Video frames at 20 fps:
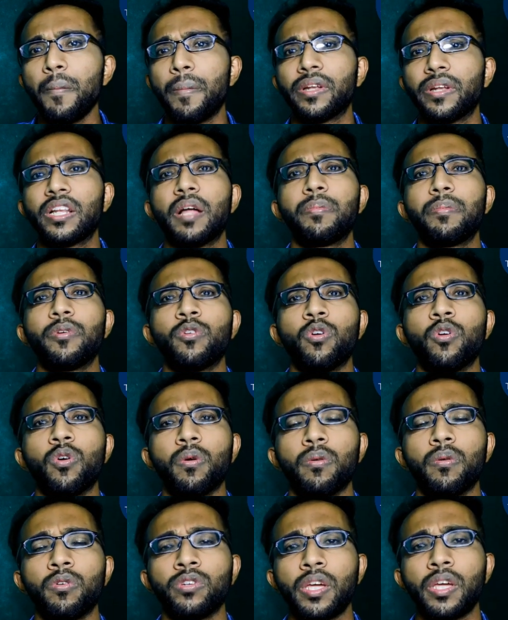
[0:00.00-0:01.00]
मतलब यू you नो
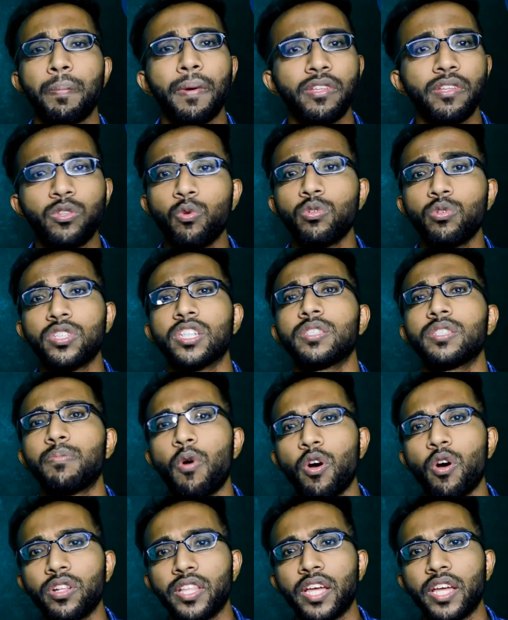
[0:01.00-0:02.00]
know, उनके पास यूजर्स
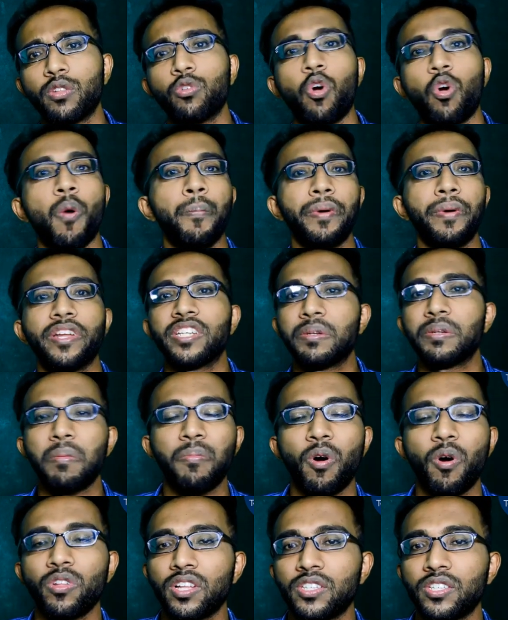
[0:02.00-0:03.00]
बहुत है तो कॉम्पिटिशन भी
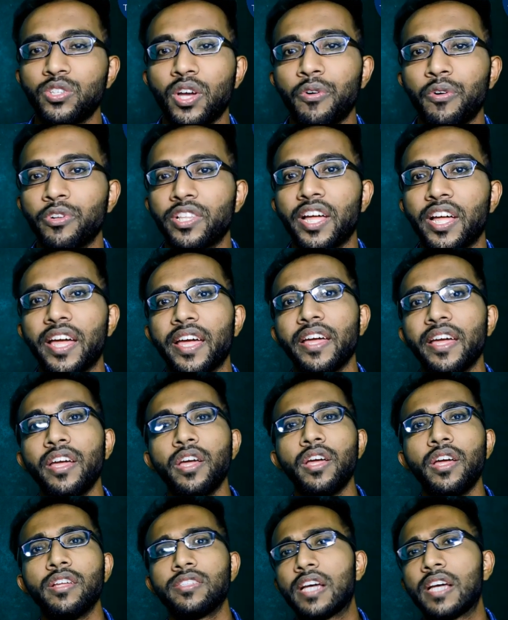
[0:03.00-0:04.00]
बहुत अच्छा होता है
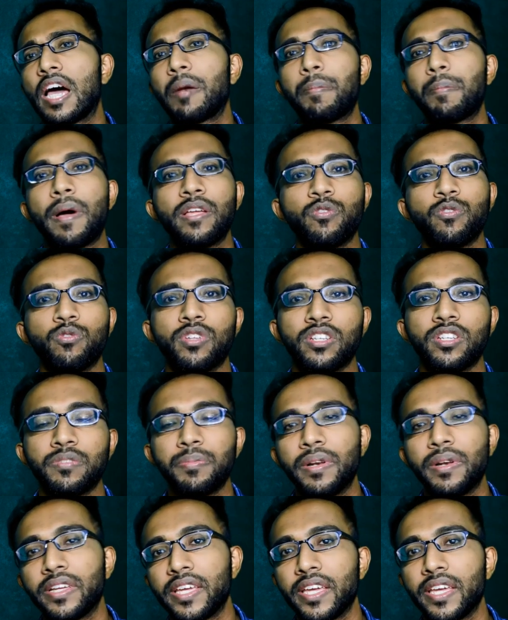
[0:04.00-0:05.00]
चार पांच यूजर्स
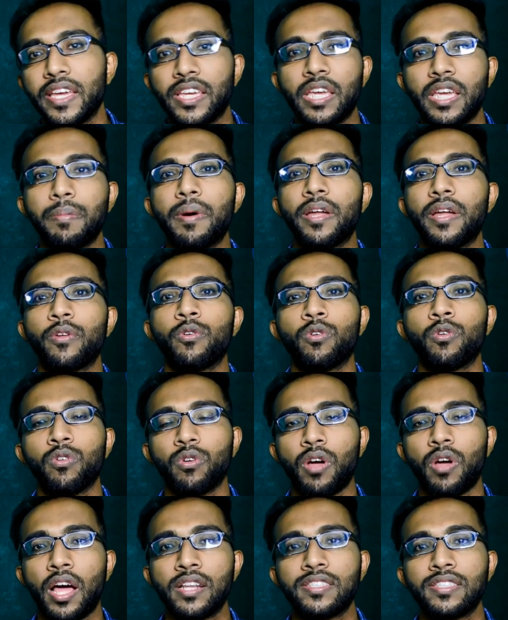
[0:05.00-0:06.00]
मिलकर एक ही बार यू you नो
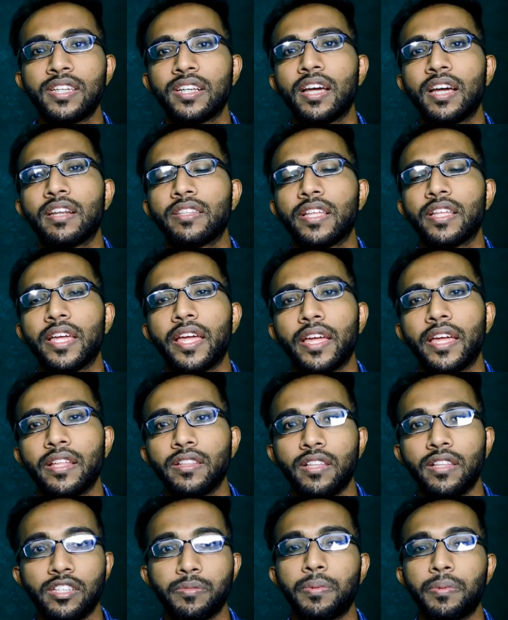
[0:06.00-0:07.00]
know, आंसर करते
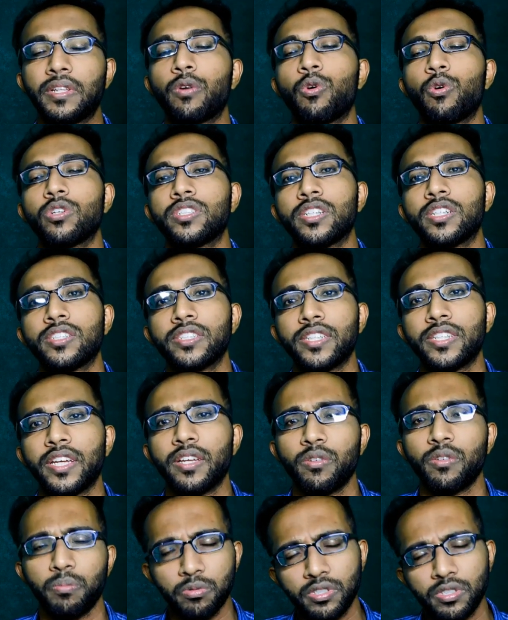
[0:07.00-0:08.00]
हैं दस पंद्रह क्वेश्चन
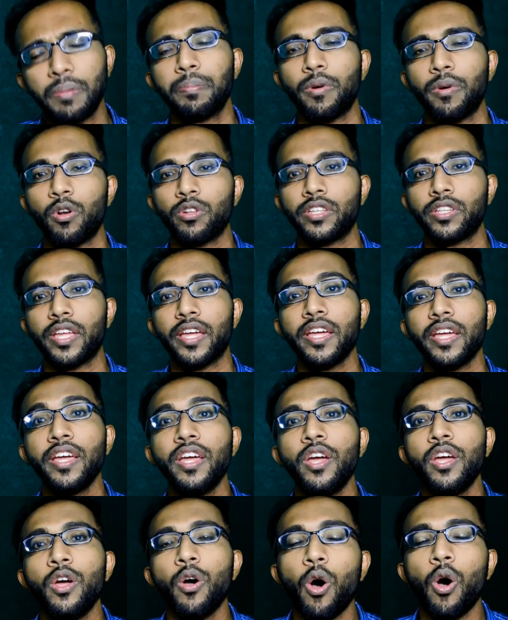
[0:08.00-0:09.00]
के सिंपल होते
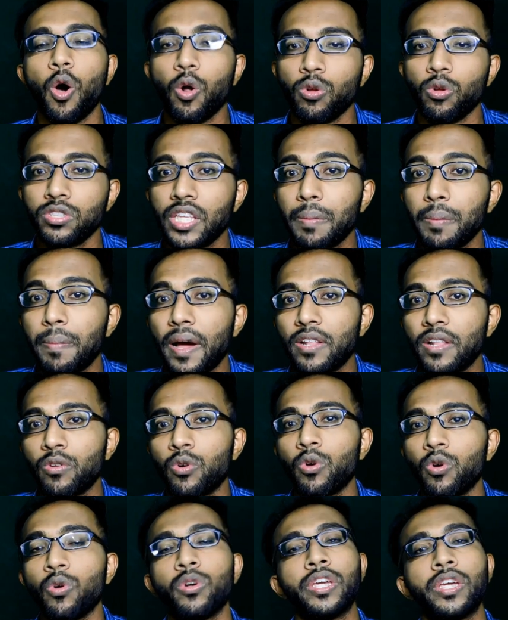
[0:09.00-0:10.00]
हैं और उसके बाद यू
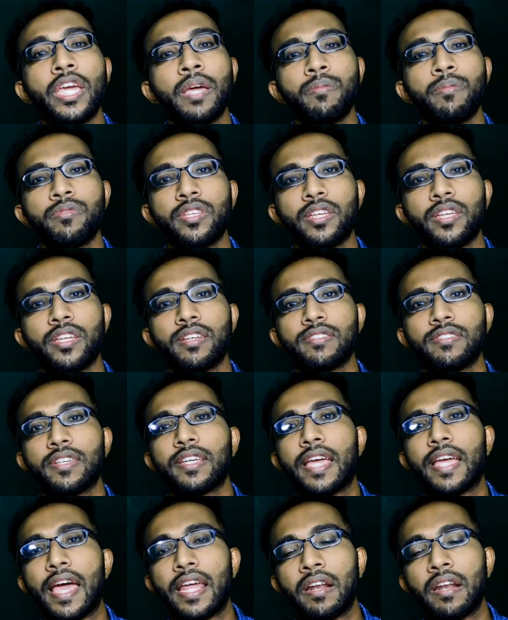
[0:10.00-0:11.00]
नो गेम्स है जैसे
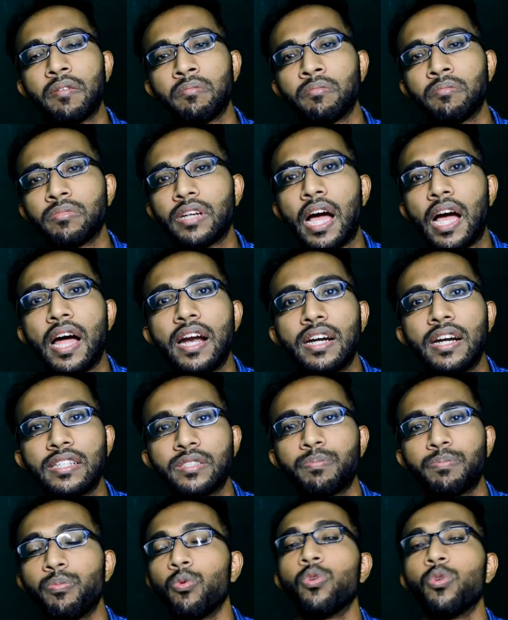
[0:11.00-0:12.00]
कैरम
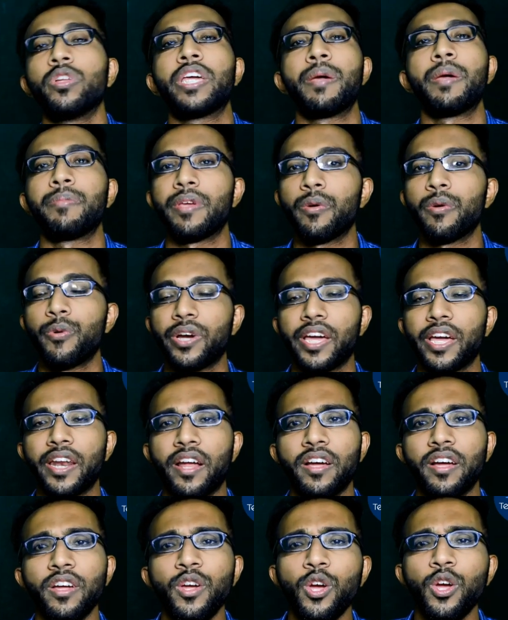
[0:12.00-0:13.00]
कार्ड्स पूल गेम ये
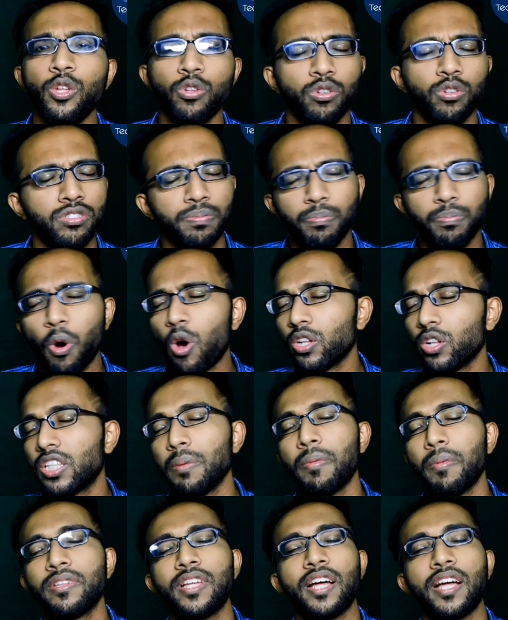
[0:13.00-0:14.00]
वगैरह तो बहुत ही
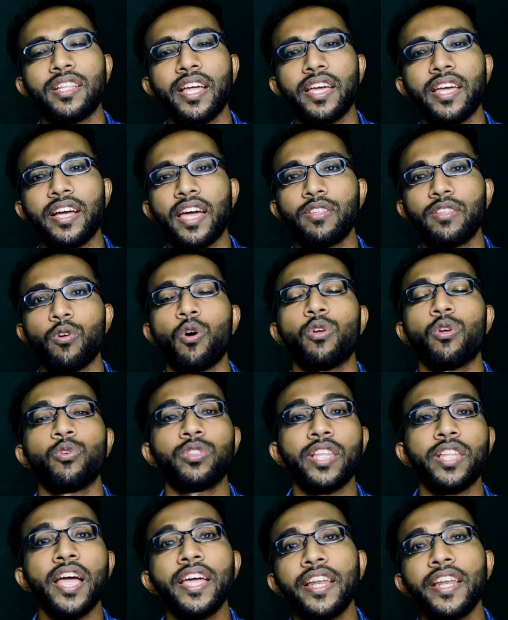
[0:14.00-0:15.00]
मजा आता है गाइज और
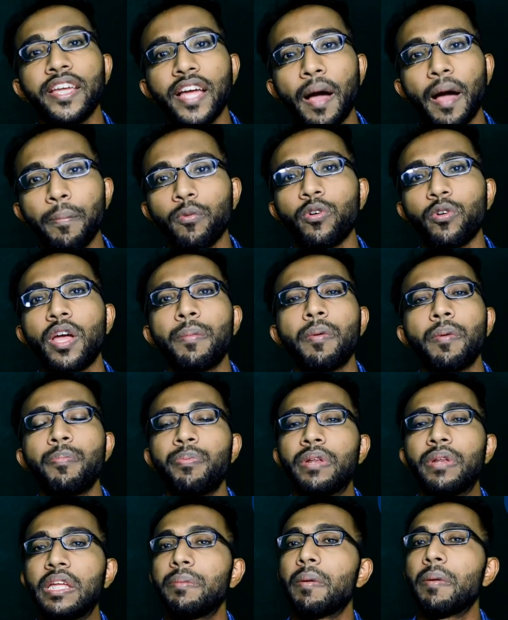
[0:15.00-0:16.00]
उतना ही नहीं आपको यहाँ पे
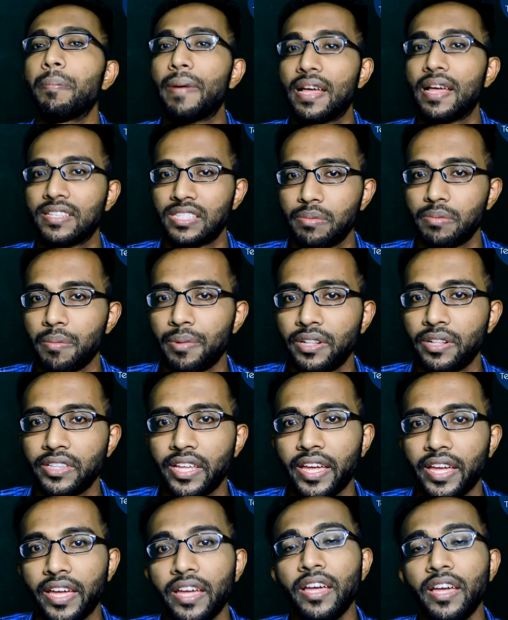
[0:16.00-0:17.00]
फ्री पे पैसे भी
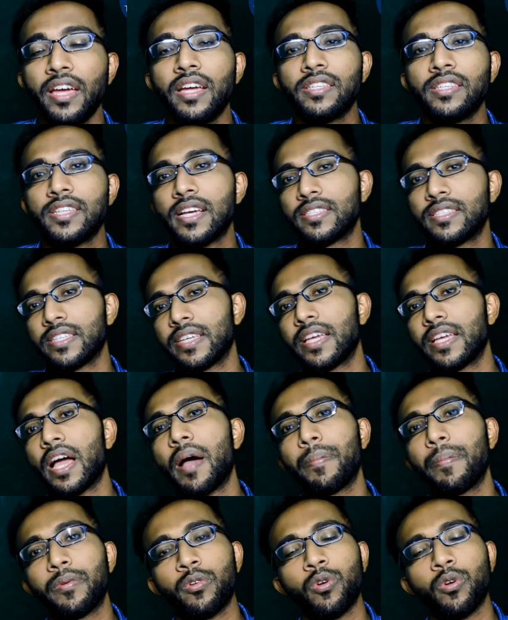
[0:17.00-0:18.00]
मिलते हैं जैसे ही
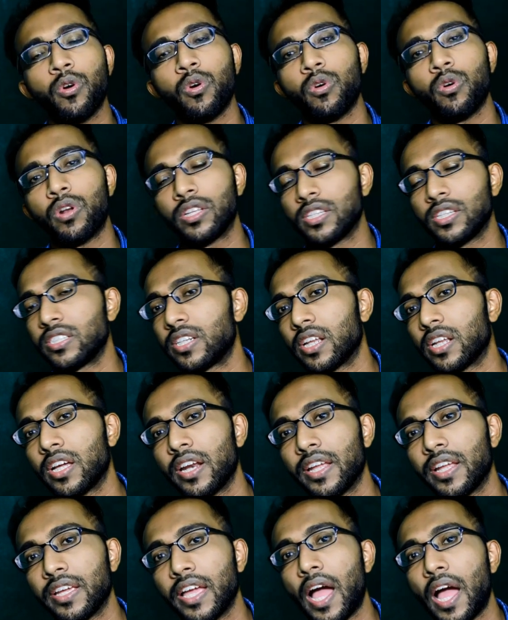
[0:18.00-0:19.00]
आप यू नो रजिस्टर
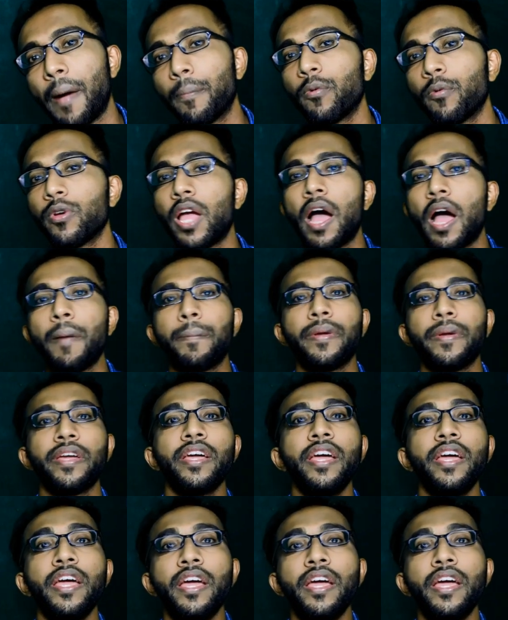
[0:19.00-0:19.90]
करेंगे आपको यहाँ पे